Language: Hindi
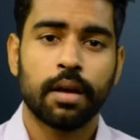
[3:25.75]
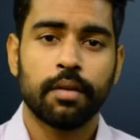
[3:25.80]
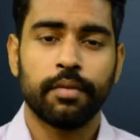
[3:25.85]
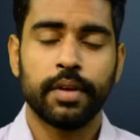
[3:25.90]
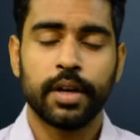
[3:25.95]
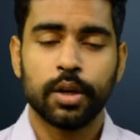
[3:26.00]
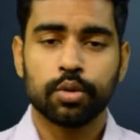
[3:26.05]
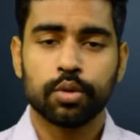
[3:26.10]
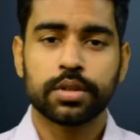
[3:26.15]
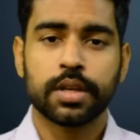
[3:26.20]

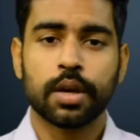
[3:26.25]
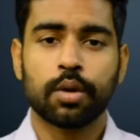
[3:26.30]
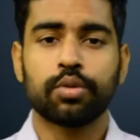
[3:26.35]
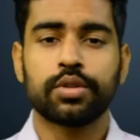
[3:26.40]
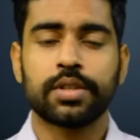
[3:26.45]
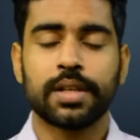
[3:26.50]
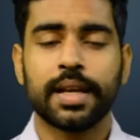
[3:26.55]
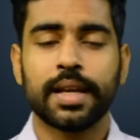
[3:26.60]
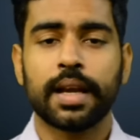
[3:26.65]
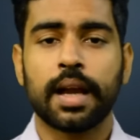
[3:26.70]
वीडियोस के
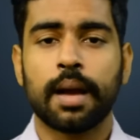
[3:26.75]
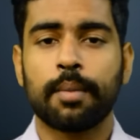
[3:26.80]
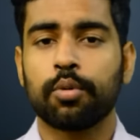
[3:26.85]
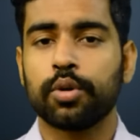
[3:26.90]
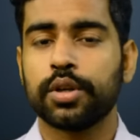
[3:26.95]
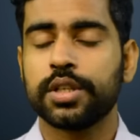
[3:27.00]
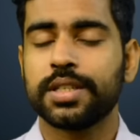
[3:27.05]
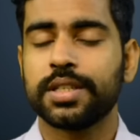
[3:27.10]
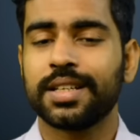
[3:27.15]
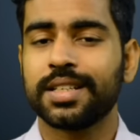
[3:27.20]
कुछ लिंक आपको
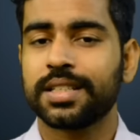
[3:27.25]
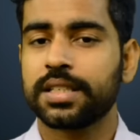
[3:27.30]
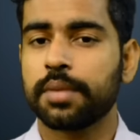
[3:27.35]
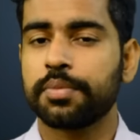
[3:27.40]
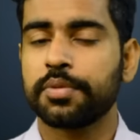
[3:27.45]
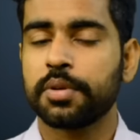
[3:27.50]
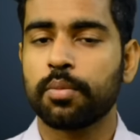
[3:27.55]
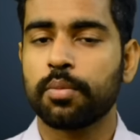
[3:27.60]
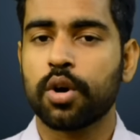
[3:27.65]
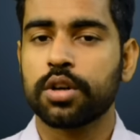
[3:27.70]
नीचे
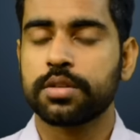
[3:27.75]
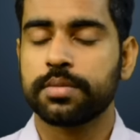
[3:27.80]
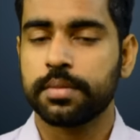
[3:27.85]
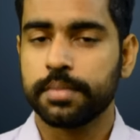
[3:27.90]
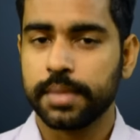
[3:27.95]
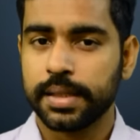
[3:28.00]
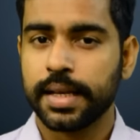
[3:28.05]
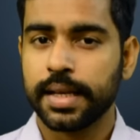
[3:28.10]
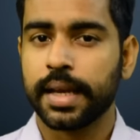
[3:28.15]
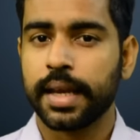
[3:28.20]
डिस्क्रिप्शन बॉक्स में
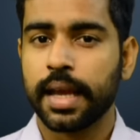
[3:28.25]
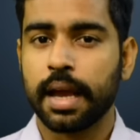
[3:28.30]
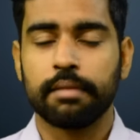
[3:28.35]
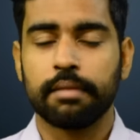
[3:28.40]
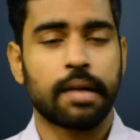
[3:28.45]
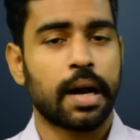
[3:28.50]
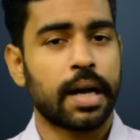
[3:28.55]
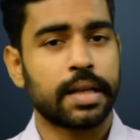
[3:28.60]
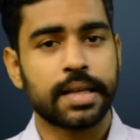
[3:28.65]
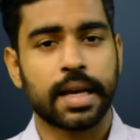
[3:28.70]
मिल जाएंगे आप
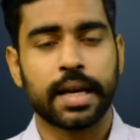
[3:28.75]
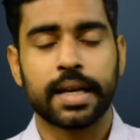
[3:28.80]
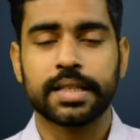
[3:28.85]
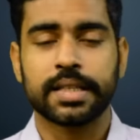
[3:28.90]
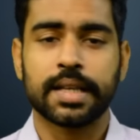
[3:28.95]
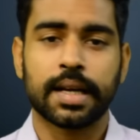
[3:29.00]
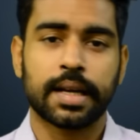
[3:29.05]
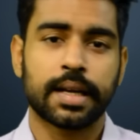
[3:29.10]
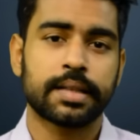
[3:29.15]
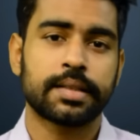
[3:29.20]
वहां जाके
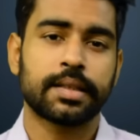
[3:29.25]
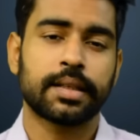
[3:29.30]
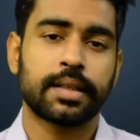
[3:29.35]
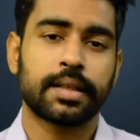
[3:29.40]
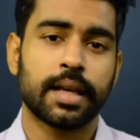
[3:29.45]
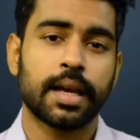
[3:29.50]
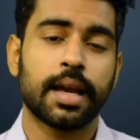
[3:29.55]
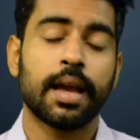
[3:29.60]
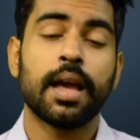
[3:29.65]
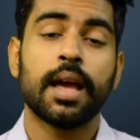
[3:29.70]
चेक कर
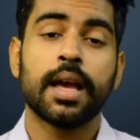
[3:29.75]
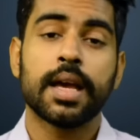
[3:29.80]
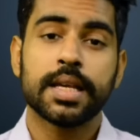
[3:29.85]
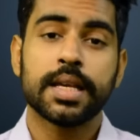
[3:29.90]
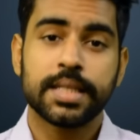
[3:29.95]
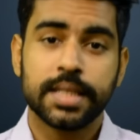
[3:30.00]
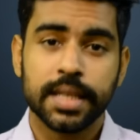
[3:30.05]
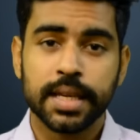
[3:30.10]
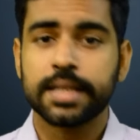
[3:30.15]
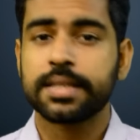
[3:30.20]
सकते हैं
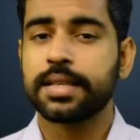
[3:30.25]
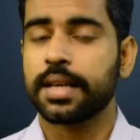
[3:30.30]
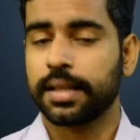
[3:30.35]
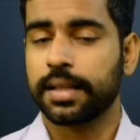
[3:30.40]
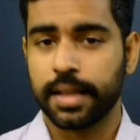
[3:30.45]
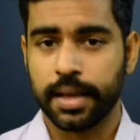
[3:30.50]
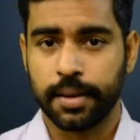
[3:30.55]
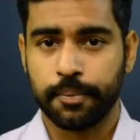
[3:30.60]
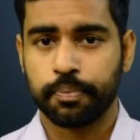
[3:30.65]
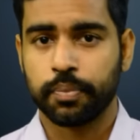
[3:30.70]
सीख
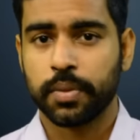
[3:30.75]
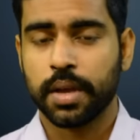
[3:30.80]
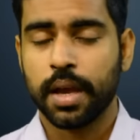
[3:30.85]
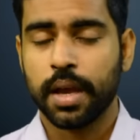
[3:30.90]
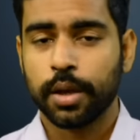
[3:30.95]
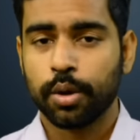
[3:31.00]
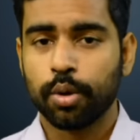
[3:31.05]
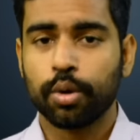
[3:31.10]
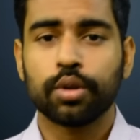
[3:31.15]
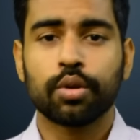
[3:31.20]
सकते
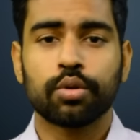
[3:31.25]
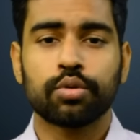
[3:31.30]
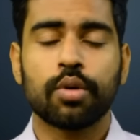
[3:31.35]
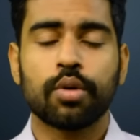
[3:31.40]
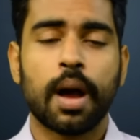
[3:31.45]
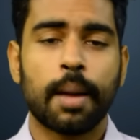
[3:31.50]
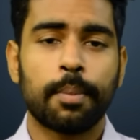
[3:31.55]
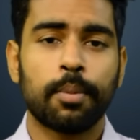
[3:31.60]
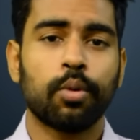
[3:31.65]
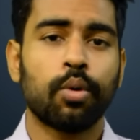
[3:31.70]
हैं क्योंकि दोस्तों
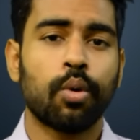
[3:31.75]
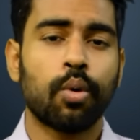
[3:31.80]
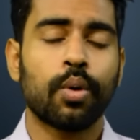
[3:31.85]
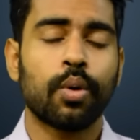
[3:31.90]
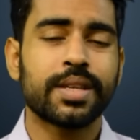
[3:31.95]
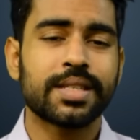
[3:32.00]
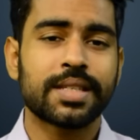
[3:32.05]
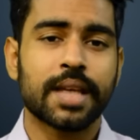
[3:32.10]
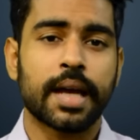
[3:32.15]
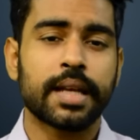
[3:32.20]
आप लोगों को
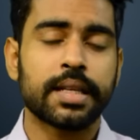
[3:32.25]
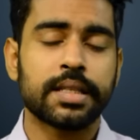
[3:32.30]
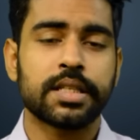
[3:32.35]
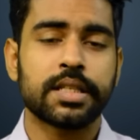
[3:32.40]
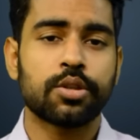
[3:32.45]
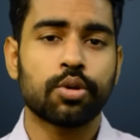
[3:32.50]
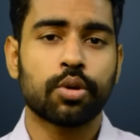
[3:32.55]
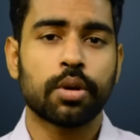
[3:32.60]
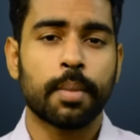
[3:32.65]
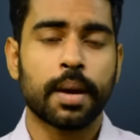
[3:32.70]
इन सारी
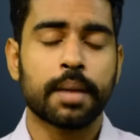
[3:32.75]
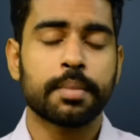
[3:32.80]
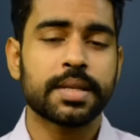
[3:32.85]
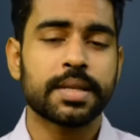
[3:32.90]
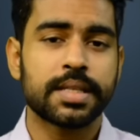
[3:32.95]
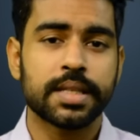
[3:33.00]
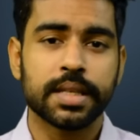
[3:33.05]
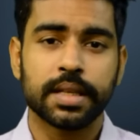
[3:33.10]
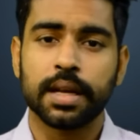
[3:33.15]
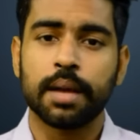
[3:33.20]
चीज़ों के बारे में सीखना